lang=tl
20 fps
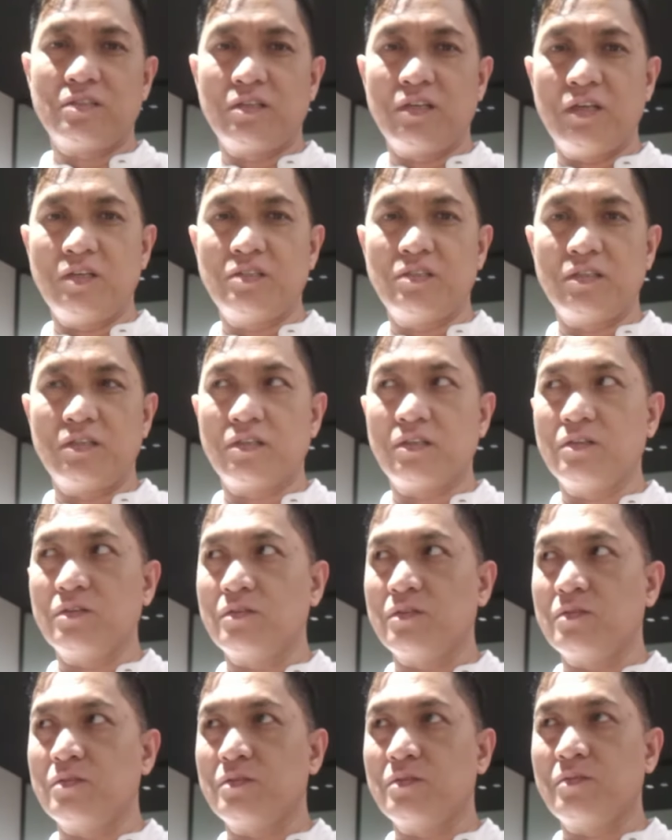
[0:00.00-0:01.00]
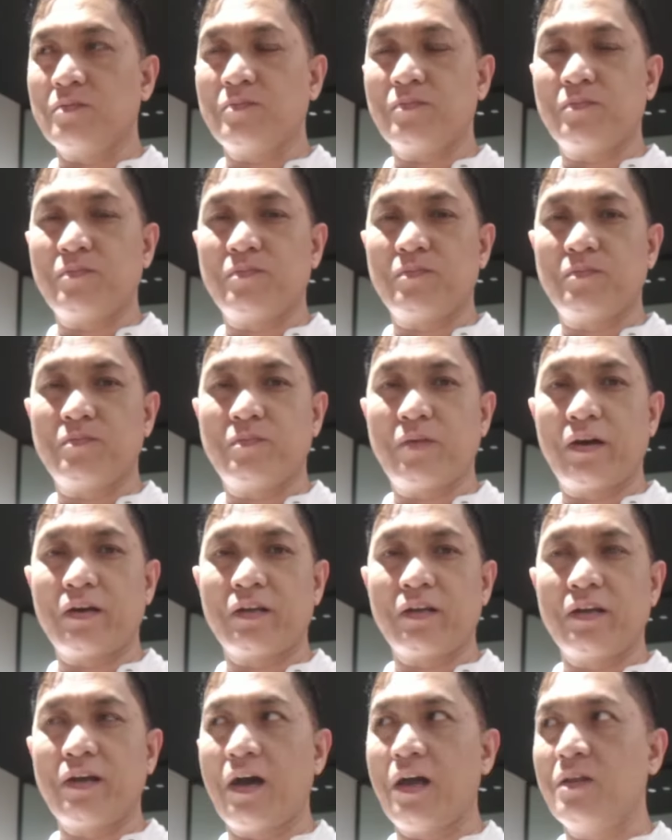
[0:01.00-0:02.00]
t-shirt yung
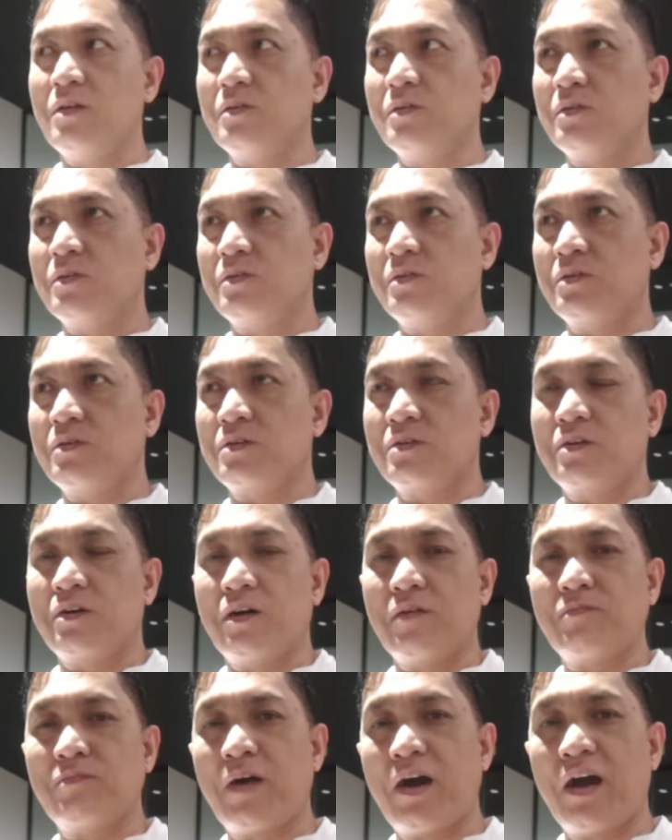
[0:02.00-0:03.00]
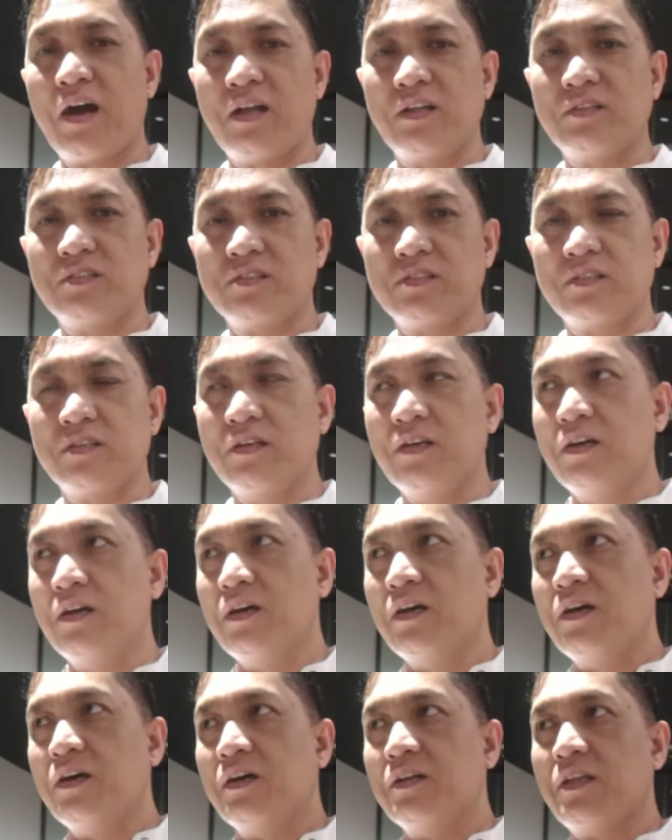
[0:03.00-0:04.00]
pangregalo or uh, pants
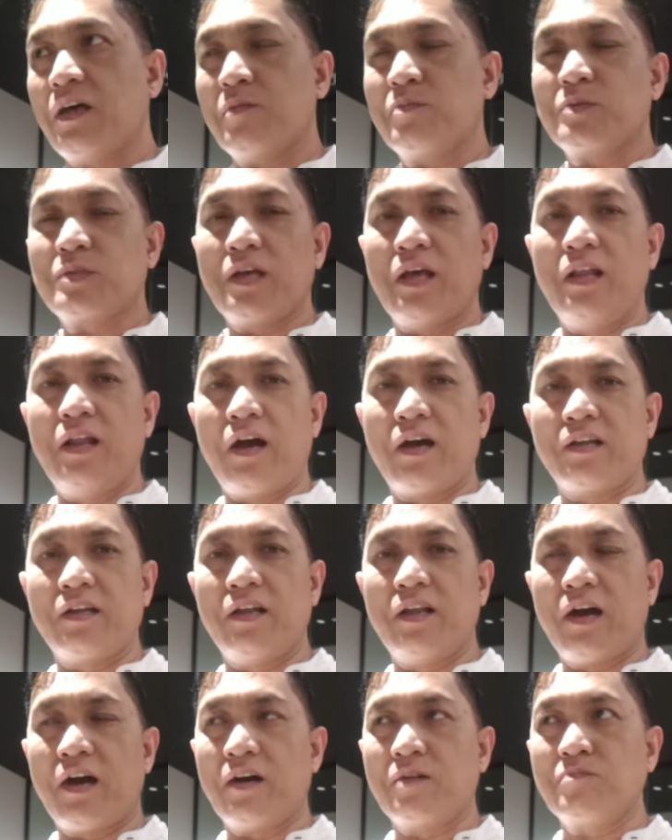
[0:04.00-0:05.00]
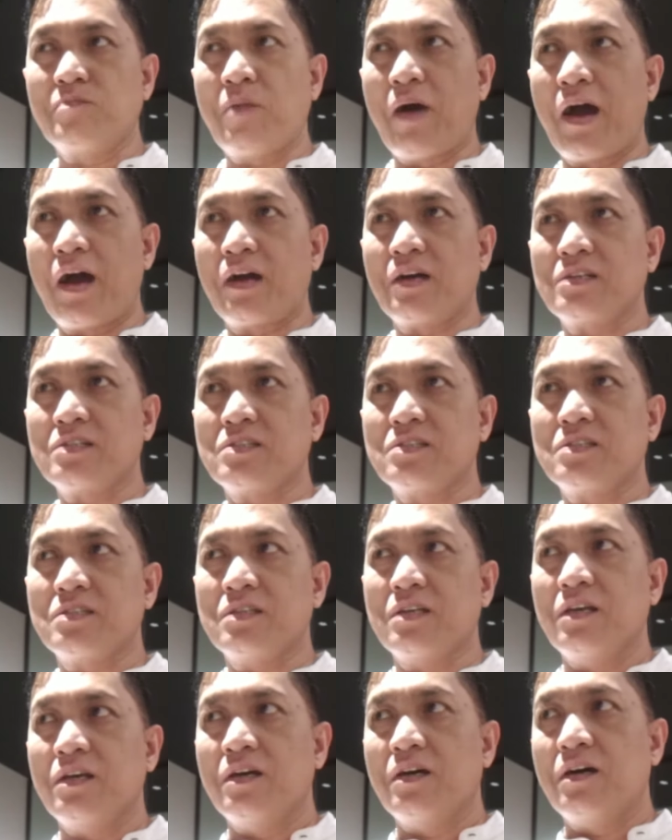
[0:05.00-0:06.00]
tapos kailangan nila ang
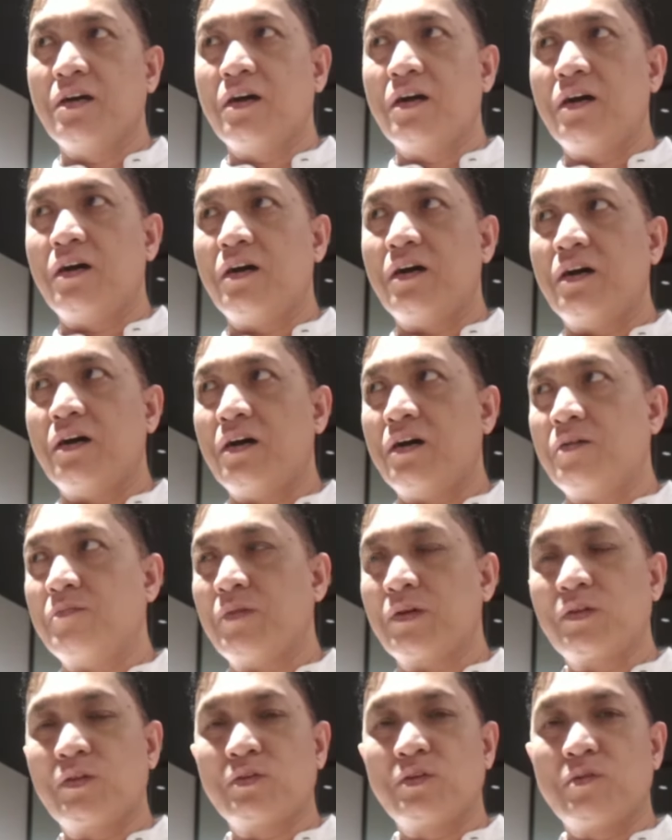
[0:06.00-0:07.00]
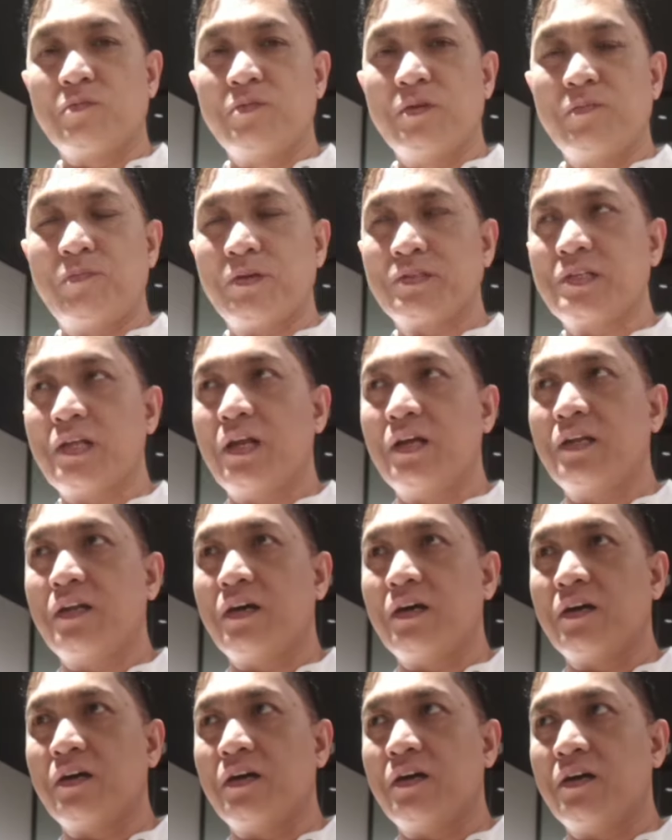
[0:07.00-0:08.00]
box uh, madodoble pa sila
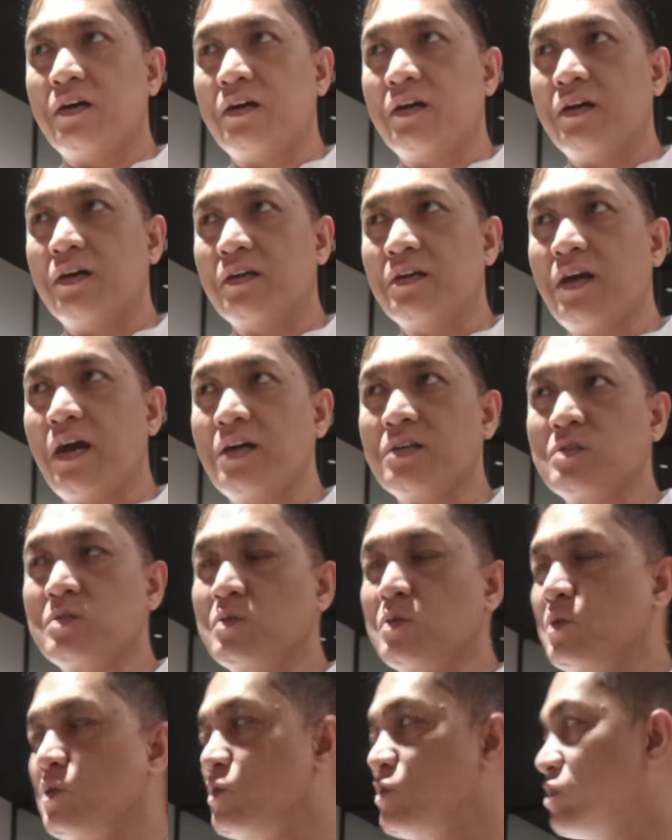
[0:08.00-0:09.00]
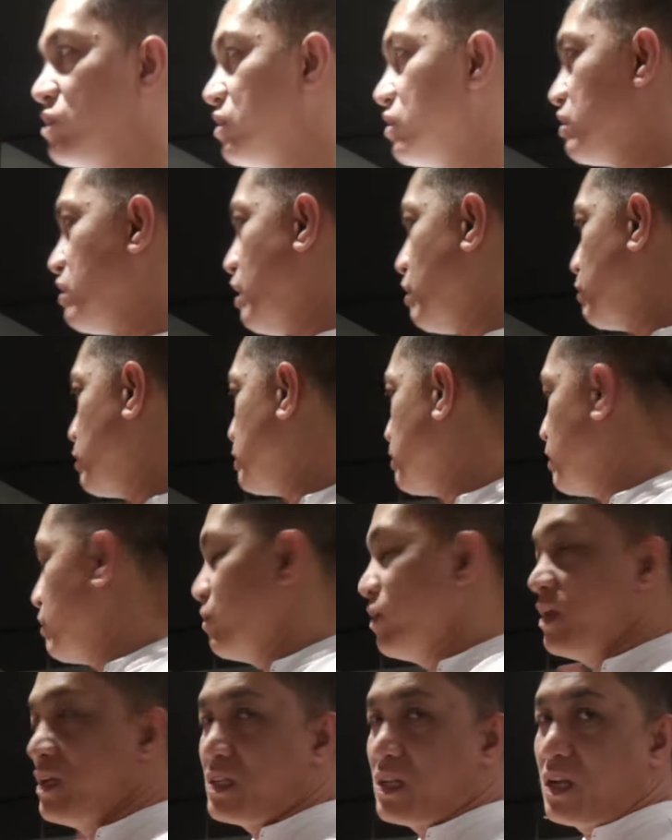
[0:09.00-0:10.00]
ng uh, gastos tapos
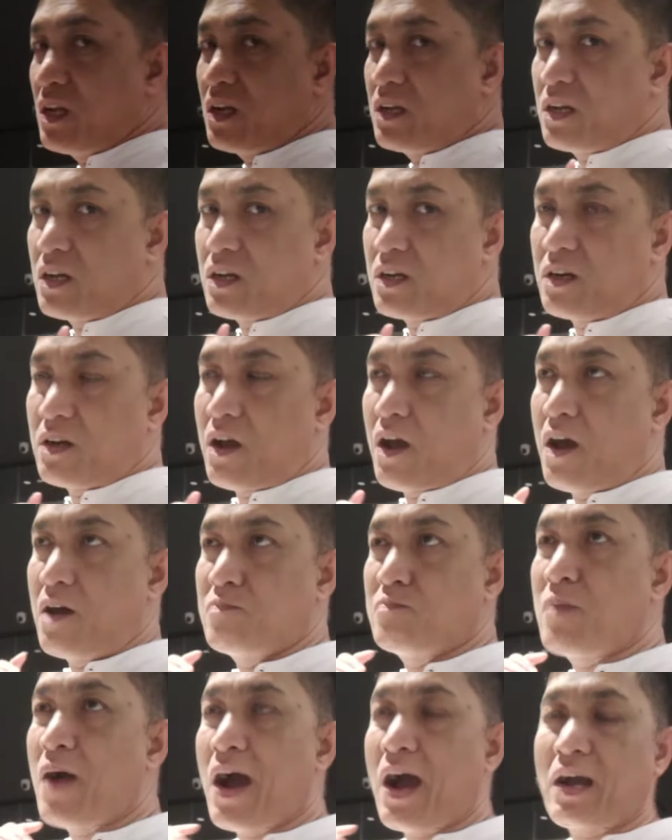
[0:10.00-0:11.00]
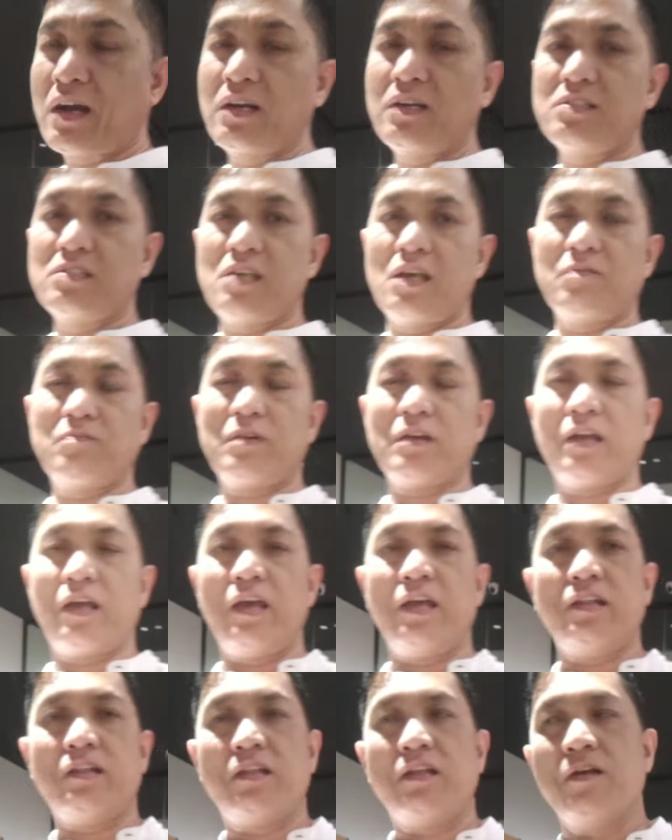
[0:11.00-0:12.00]
bibili sila ng uh, bag
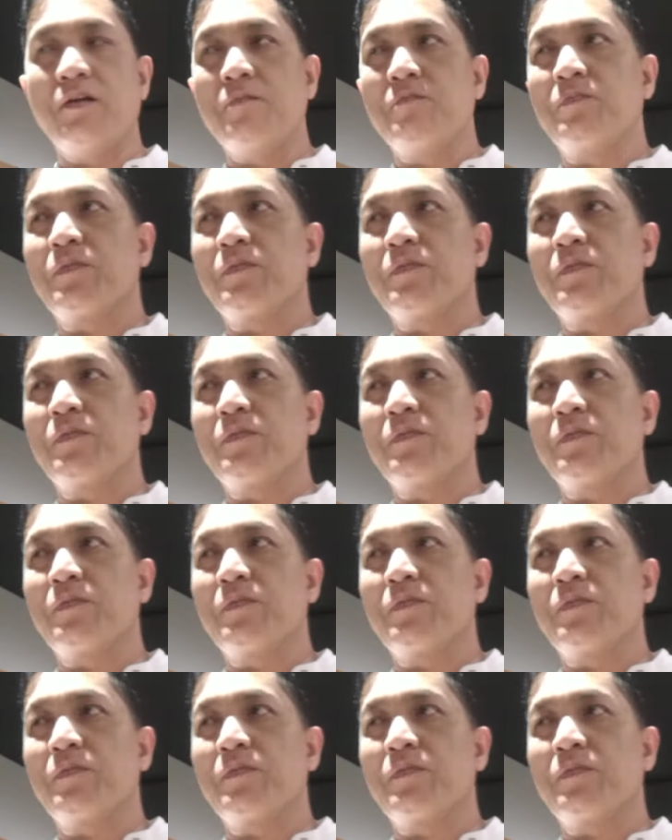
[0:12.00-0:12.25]
separate